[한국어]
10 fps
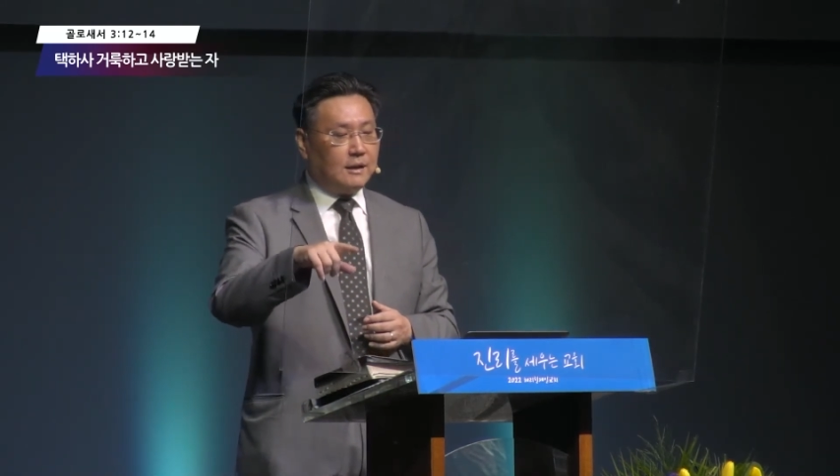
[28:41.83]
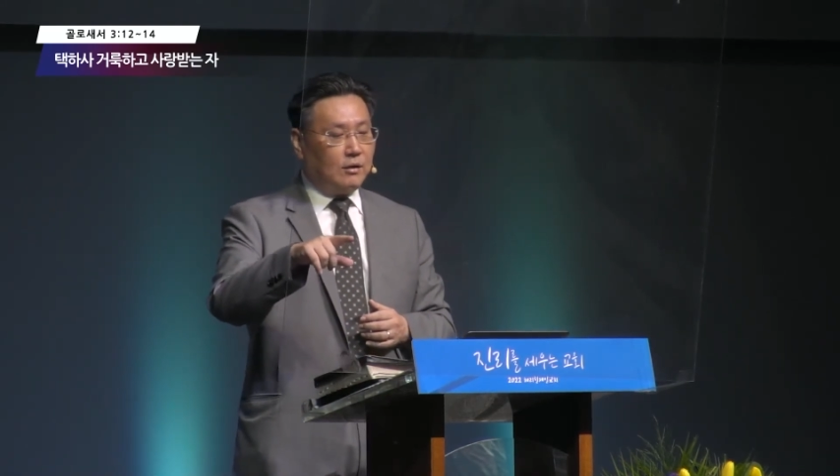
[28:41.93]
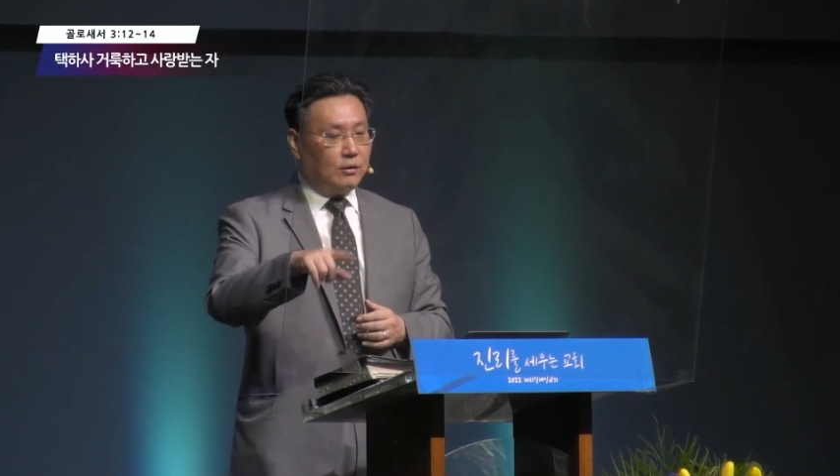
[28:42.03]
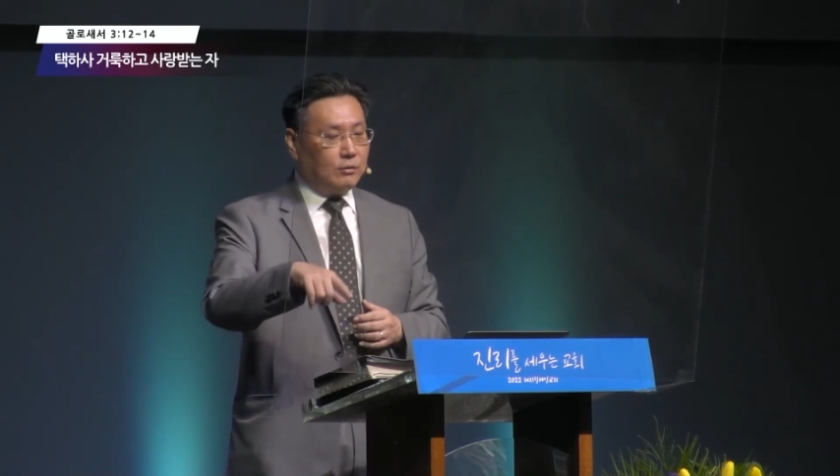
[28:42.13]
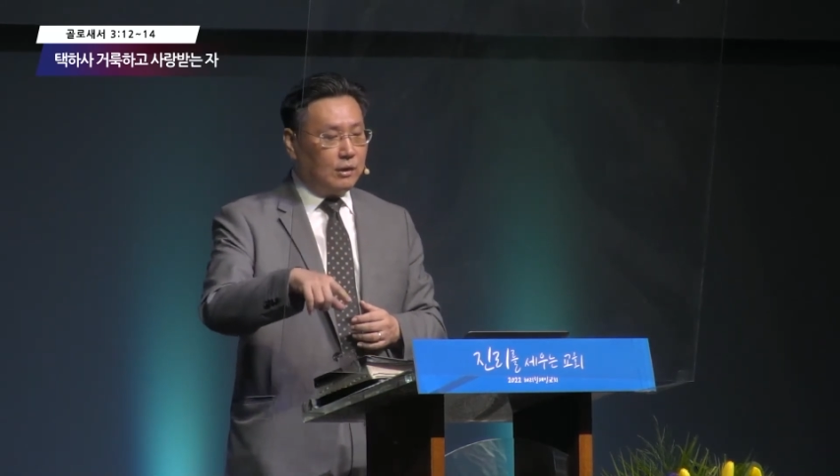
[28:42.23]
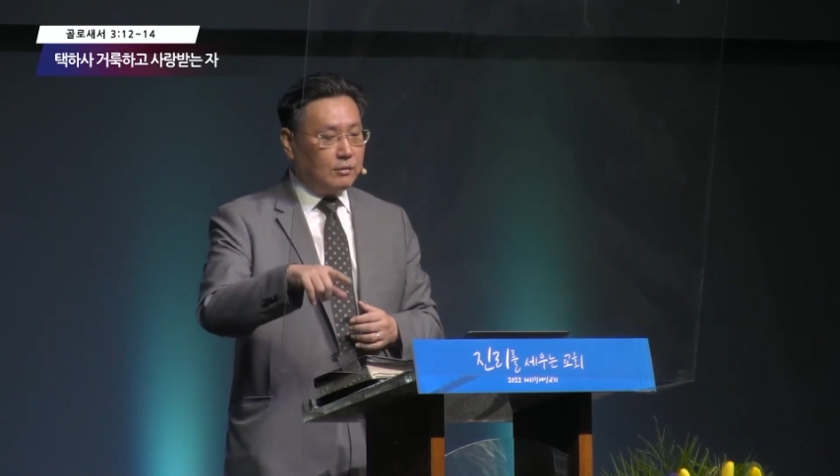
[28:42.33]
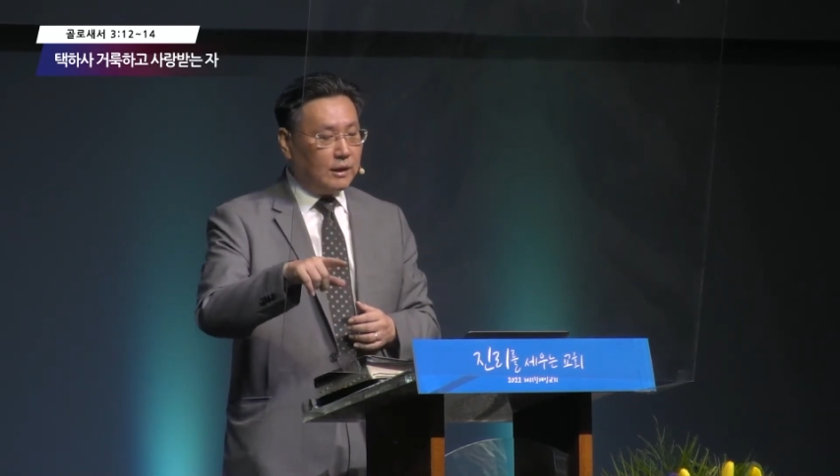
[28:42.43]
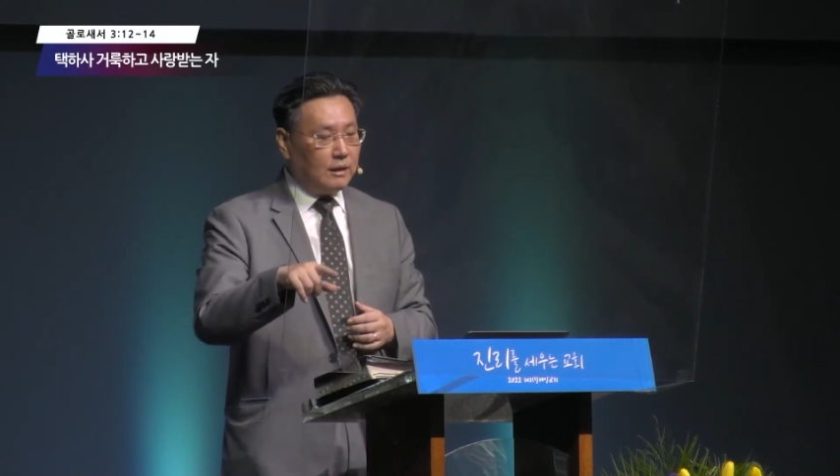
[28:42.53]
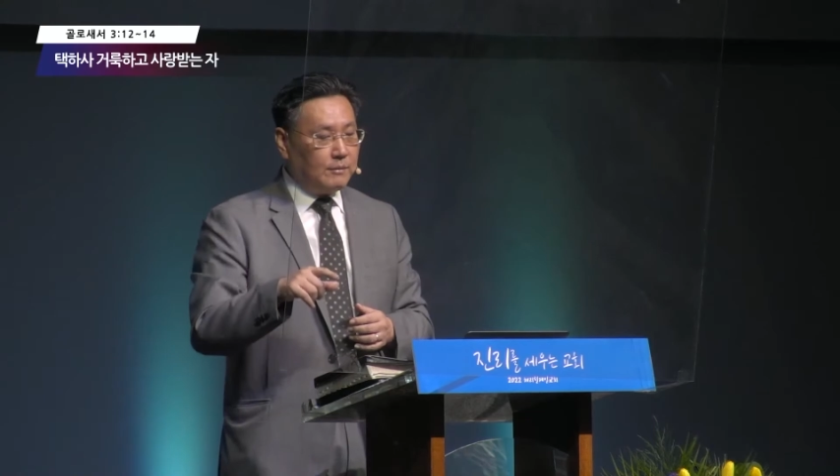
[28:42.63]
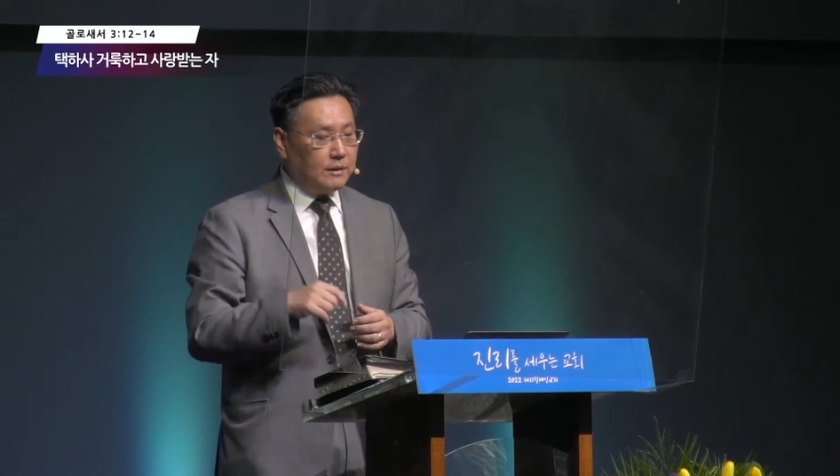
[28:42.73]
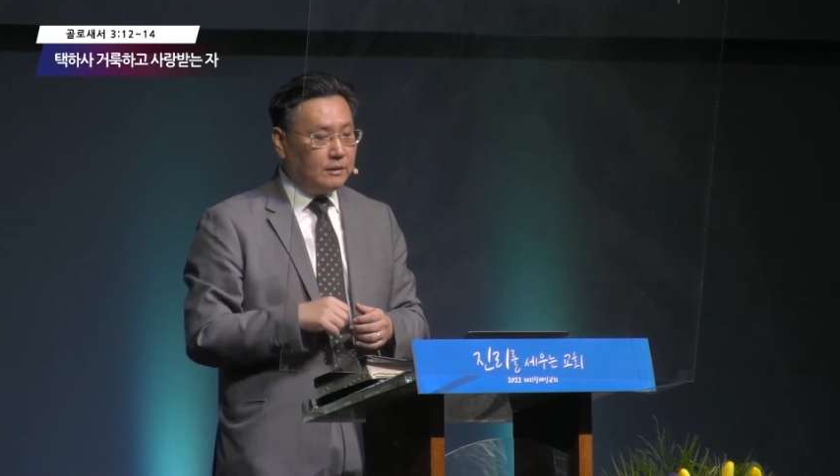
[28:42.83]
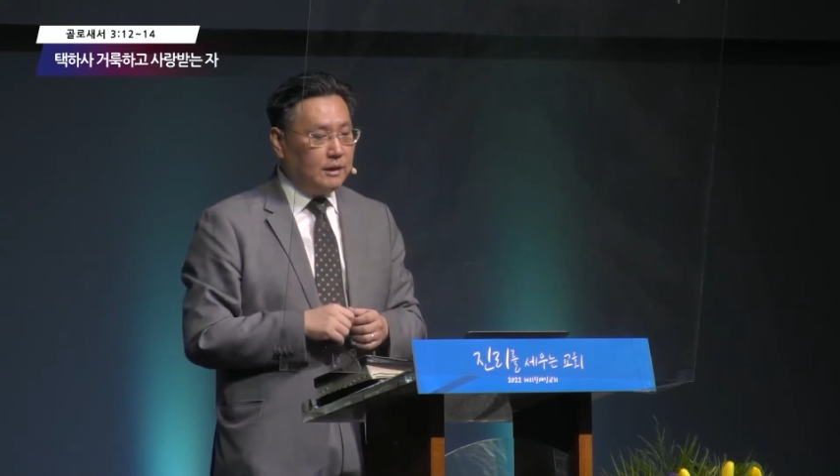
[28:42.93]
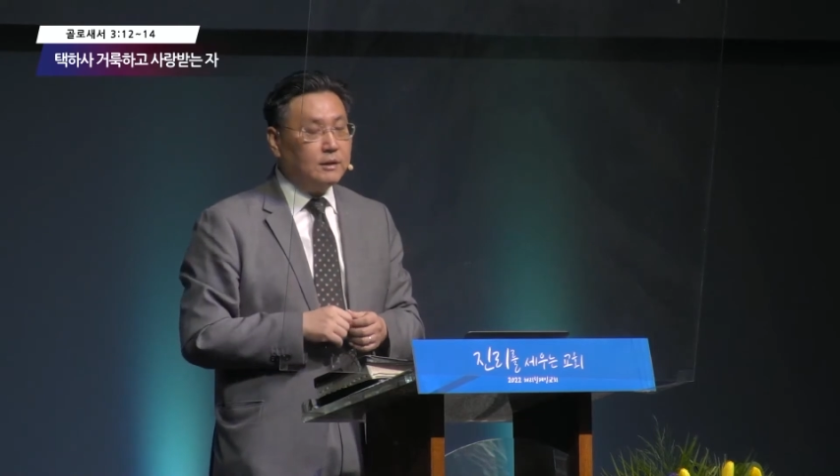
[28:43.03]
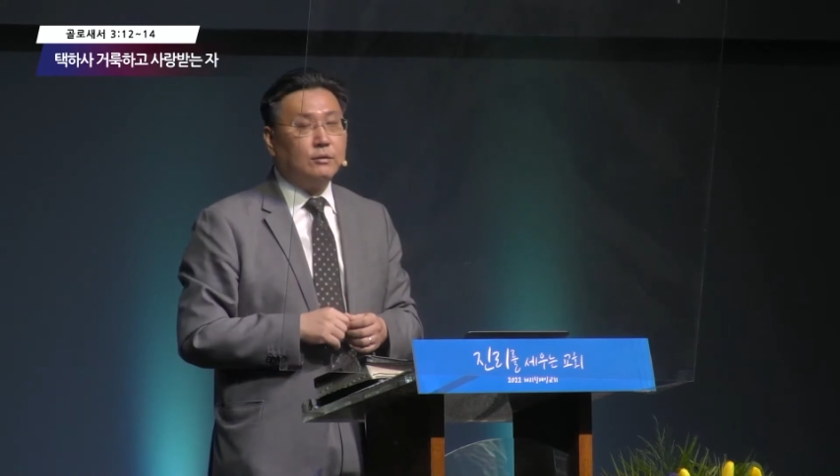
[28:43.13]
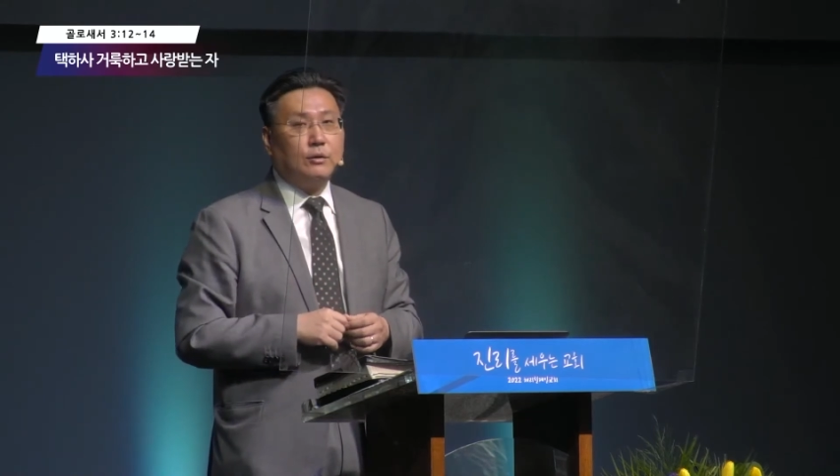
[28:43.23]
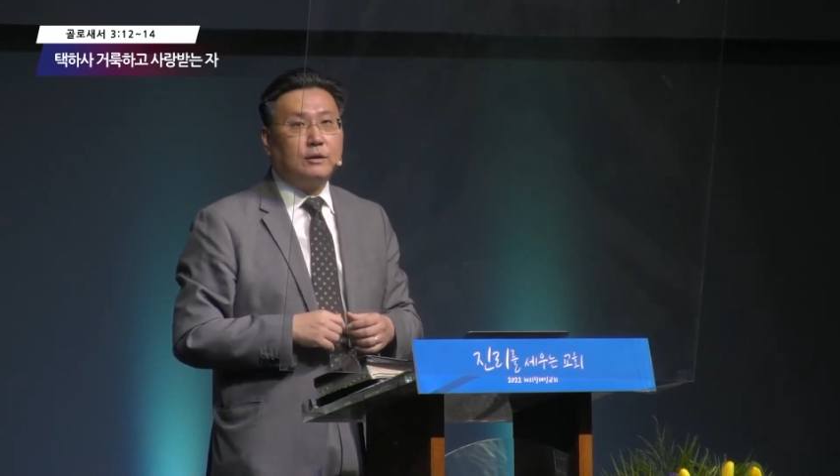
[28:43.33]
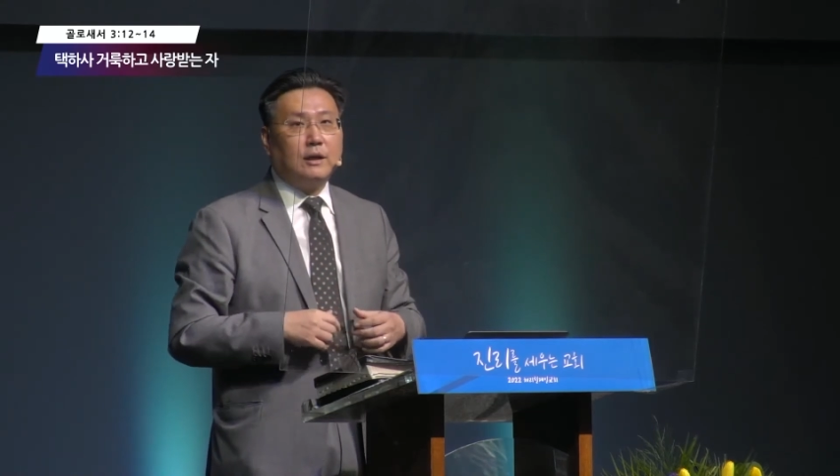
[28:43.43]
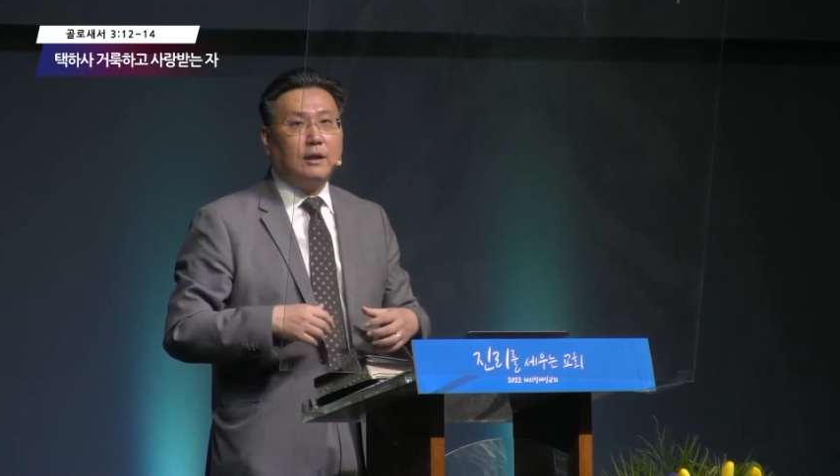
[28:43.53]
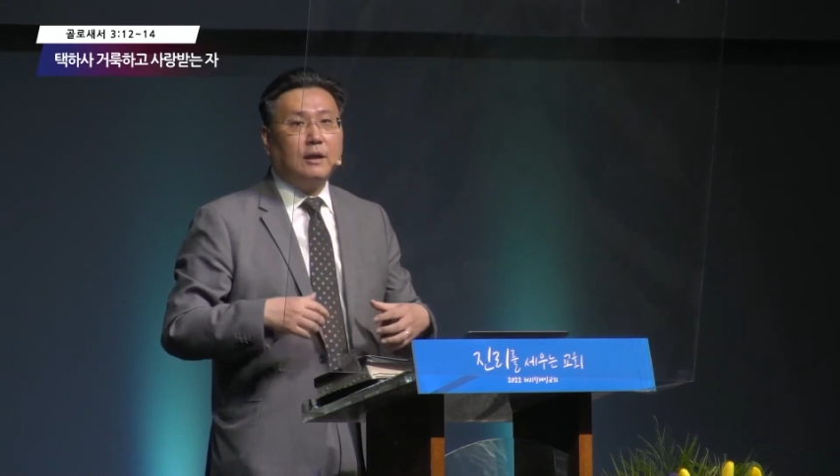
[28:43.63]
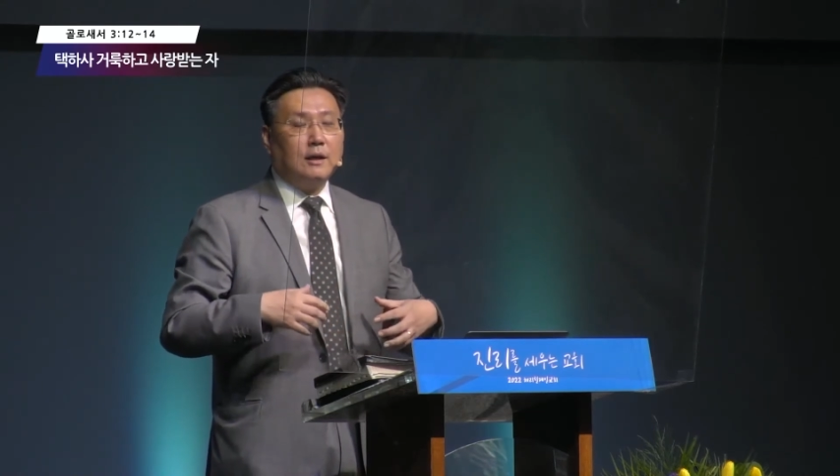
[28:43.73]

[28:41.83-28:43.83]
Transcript: 거룩하고 사랑받는 그리스도인들의